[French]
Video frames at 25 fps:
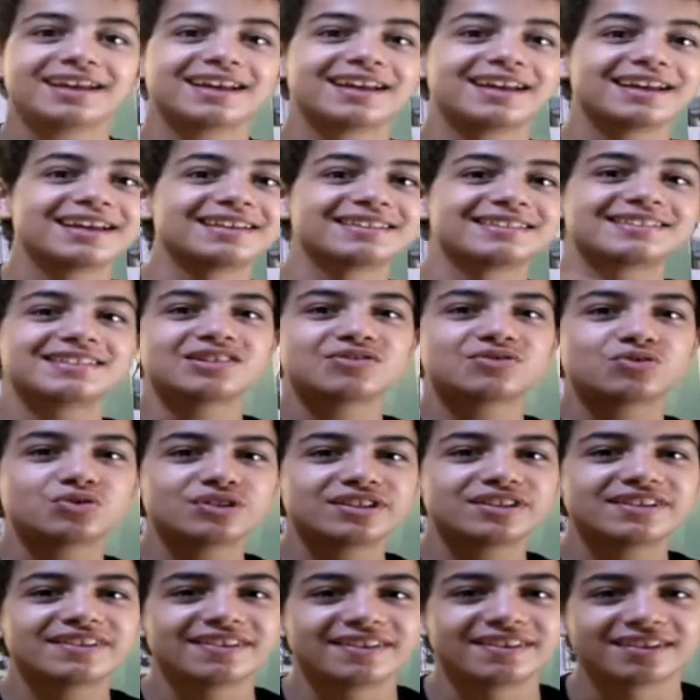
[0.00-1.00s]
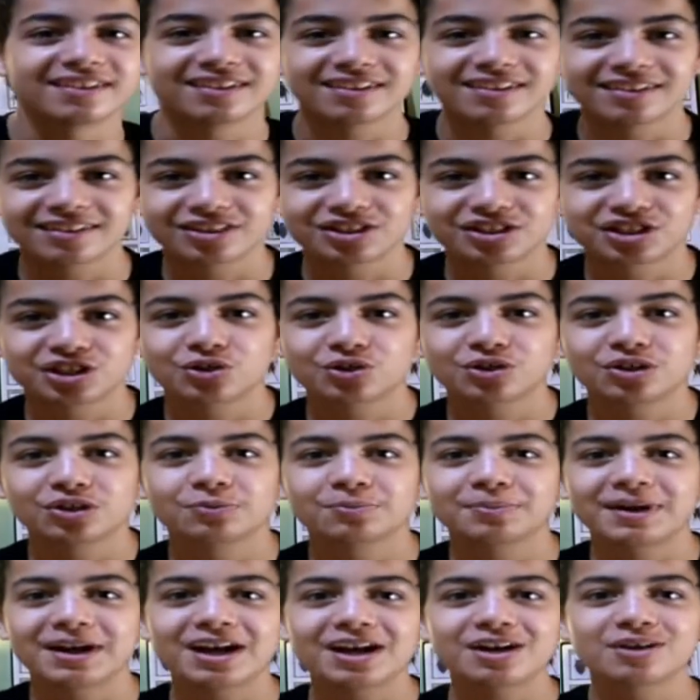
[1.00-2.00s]
Et si je vous disais gecko
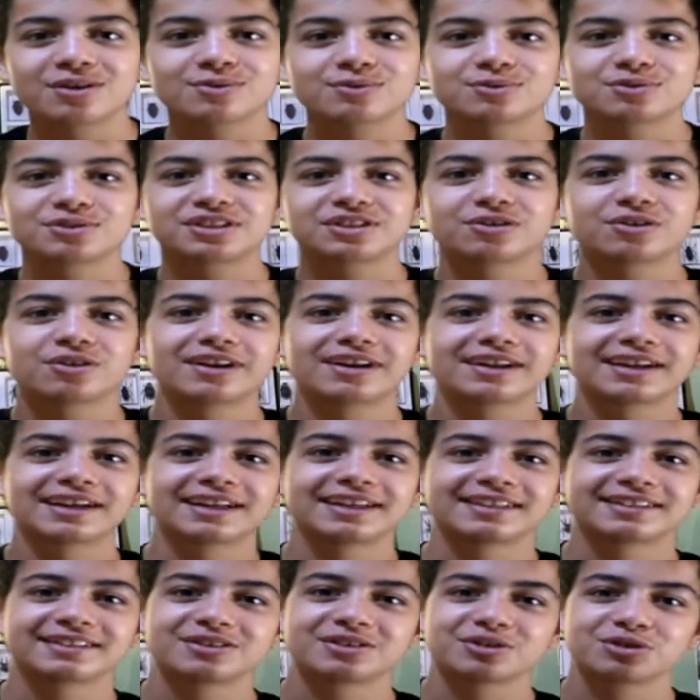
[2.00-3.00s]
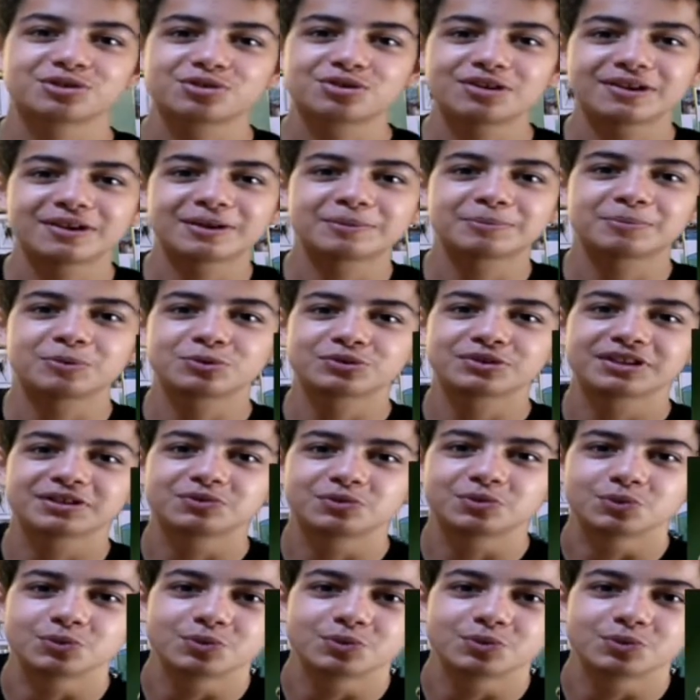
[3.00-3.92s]
léopard ou gecko à crête, que répondrez-vous